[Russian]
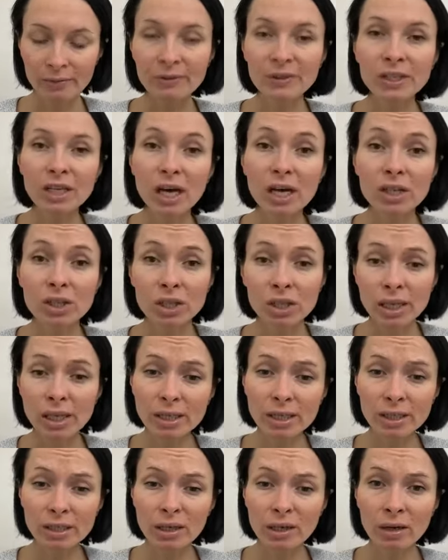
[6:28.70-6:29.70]
вся
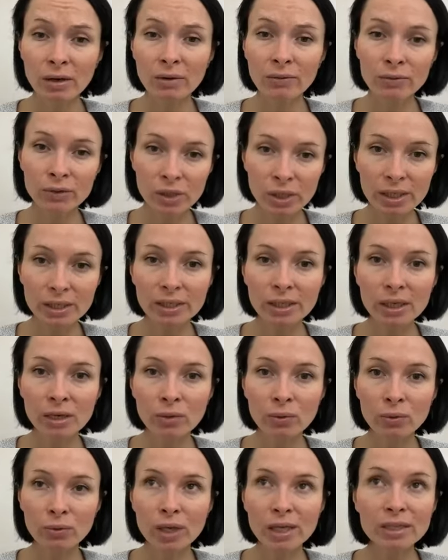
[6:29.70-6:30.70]
жизнь, в
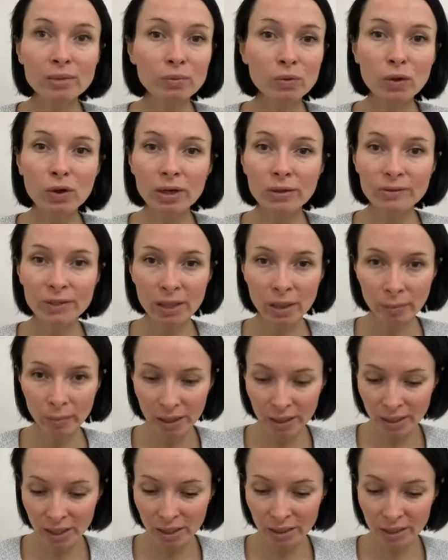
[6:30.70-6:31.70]
жизни у нас много
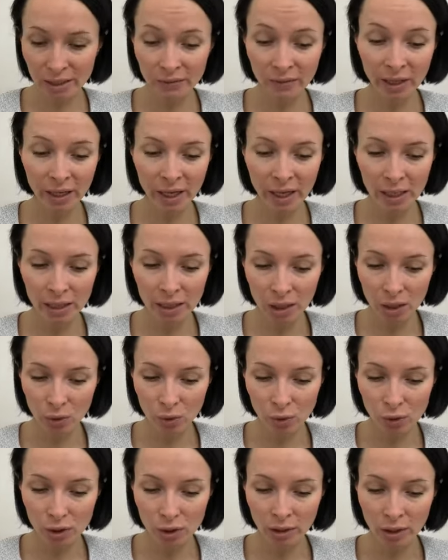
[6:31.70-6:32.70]
взаимодействий, и это
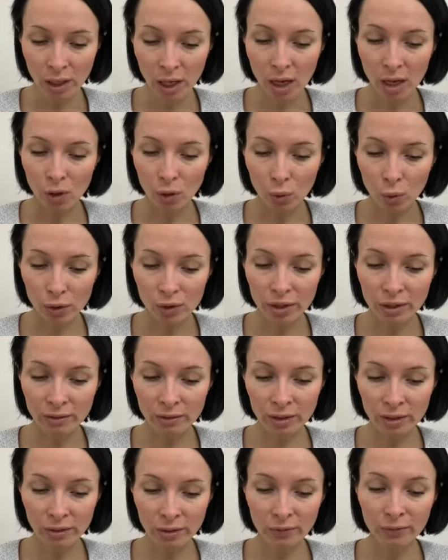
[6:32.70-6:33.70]
тоже
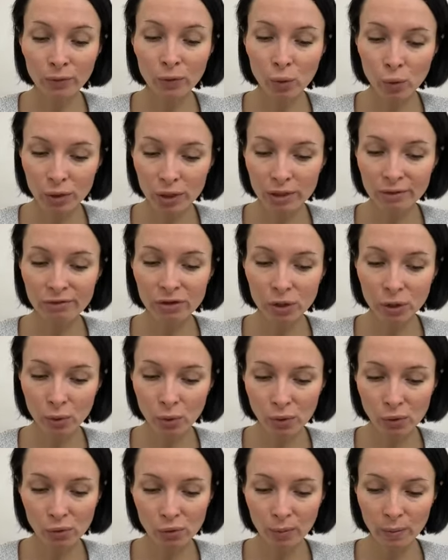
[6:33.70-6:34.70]
входит, входит в
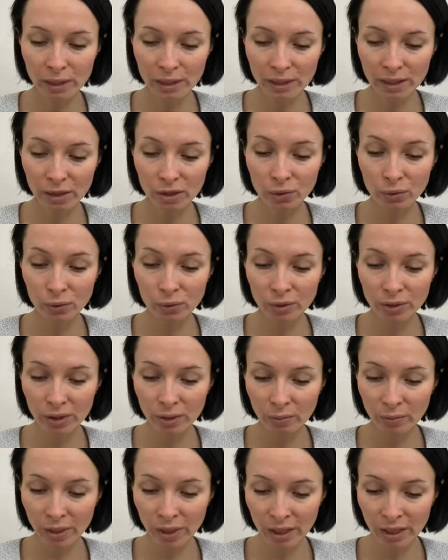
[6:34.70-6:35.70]
широкую позицию
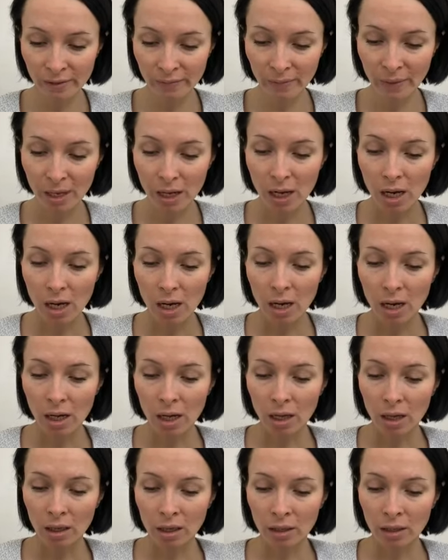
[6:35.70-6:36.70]
семьи.
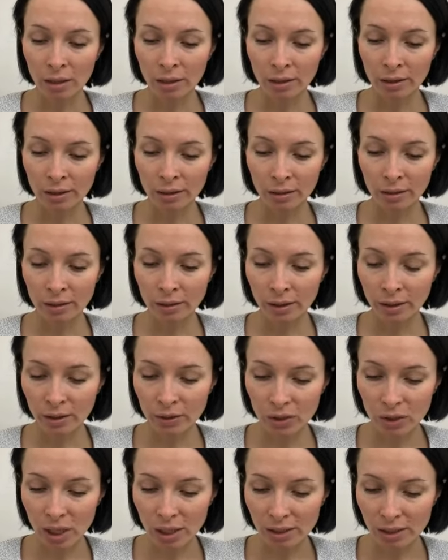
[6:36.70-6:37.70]
Э,
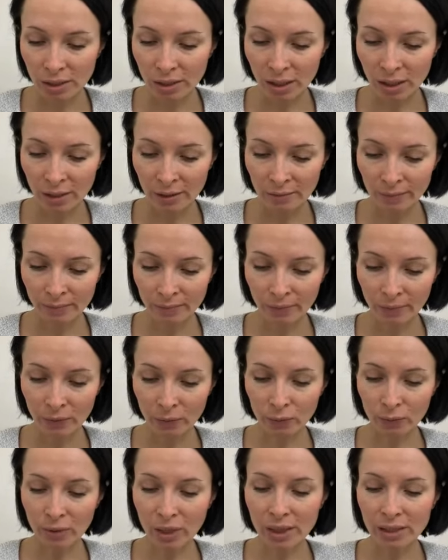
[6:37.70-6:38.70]
и часто
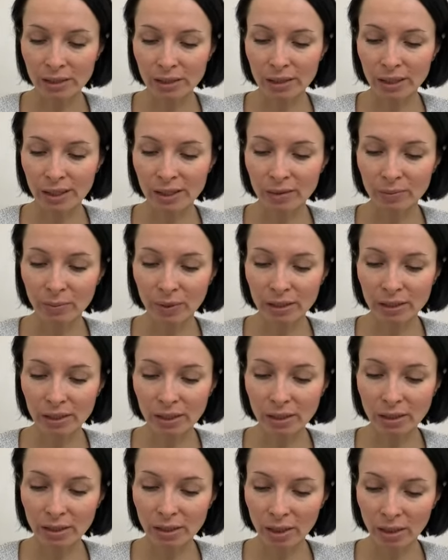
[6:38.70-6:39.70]
у нас есть
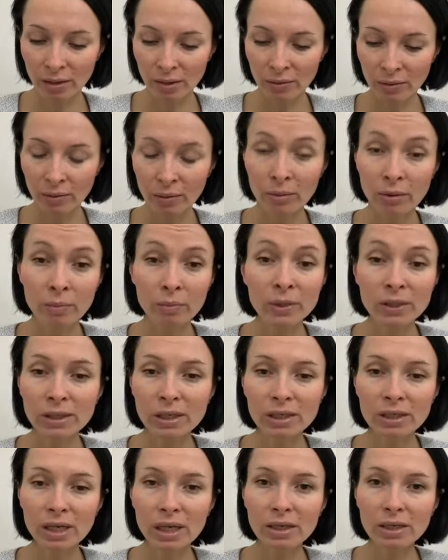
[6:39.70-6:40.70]
позиция, э,
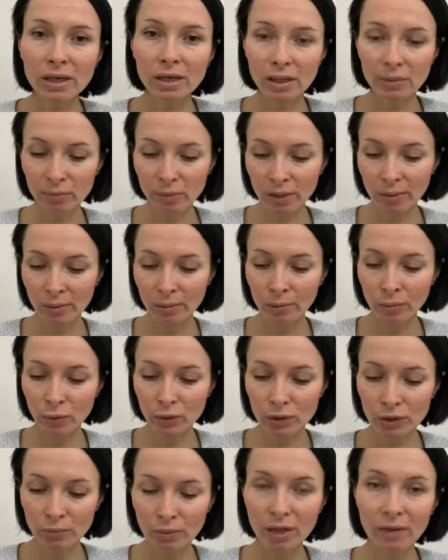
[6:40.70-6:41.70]
бессознательно мы
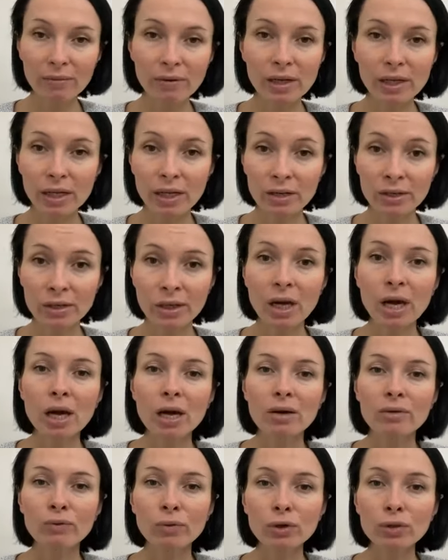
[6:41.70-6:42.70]
можем говорить,
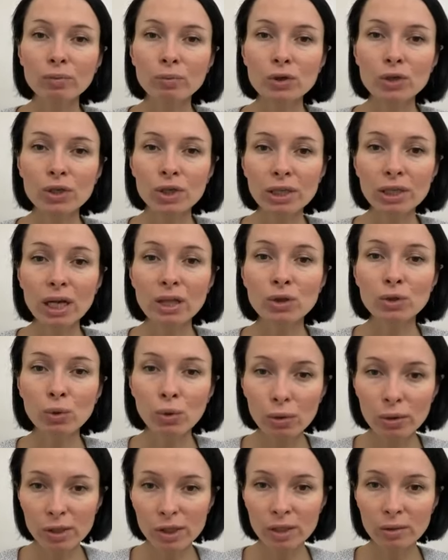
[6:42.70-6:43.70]
вот мужчина
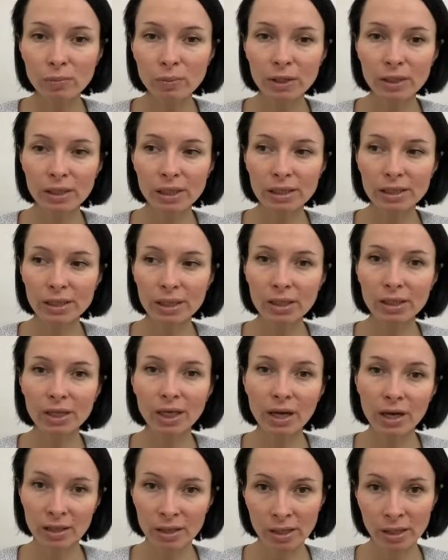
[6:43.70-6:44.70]
должен приносить
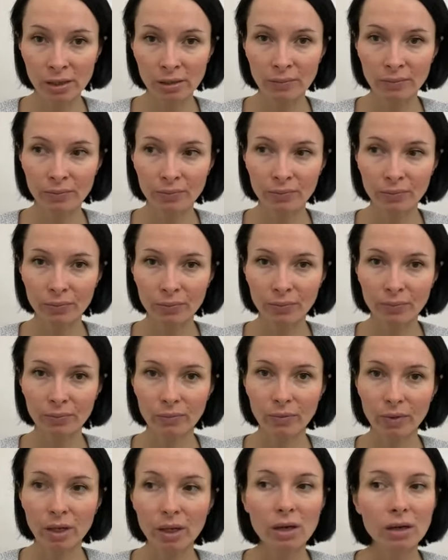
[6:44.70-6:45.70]
деньги.
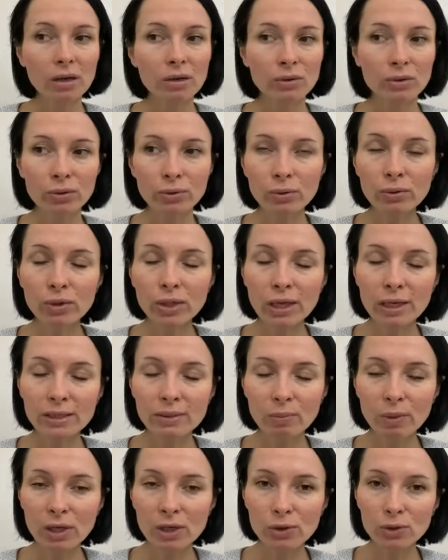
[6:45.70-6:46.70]
Тут
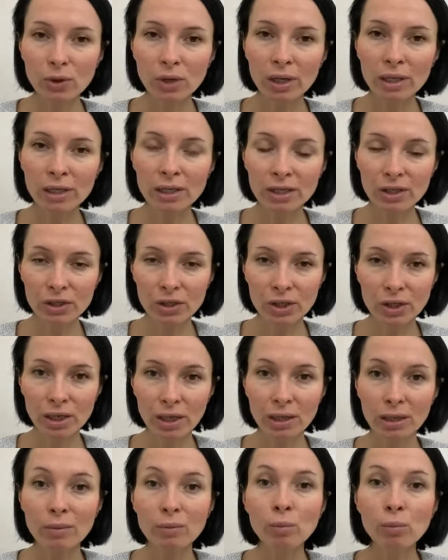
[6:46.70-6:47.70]
есть большое
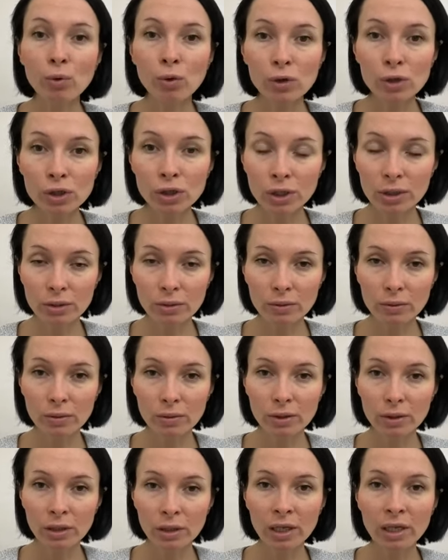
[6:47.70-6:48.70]
отличие. Может
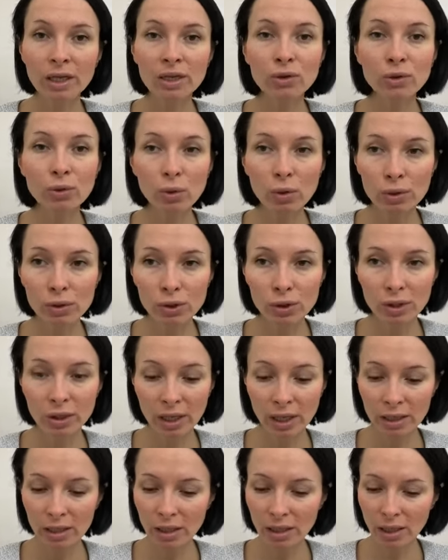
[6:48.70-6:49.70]
или
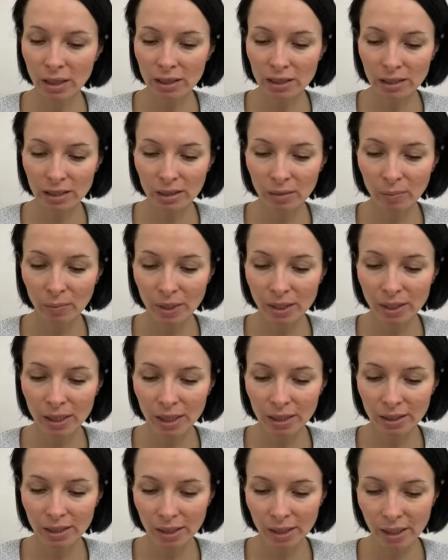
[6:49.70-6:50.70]
должен – это разные
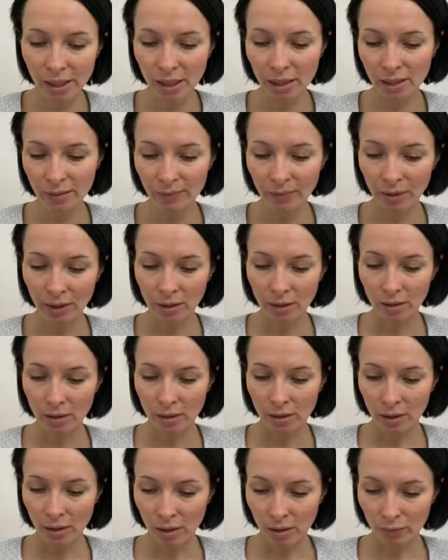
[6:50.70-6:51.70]
понятия.
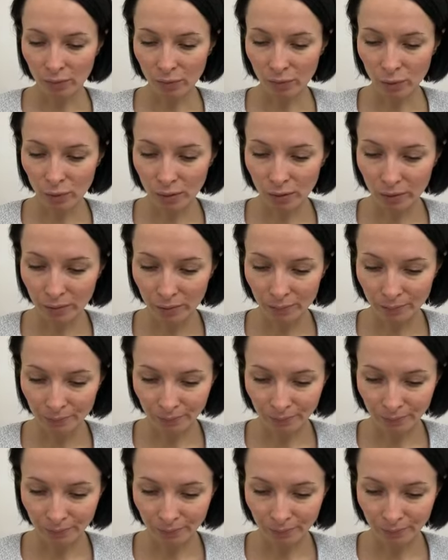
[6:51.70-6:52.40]
Вот.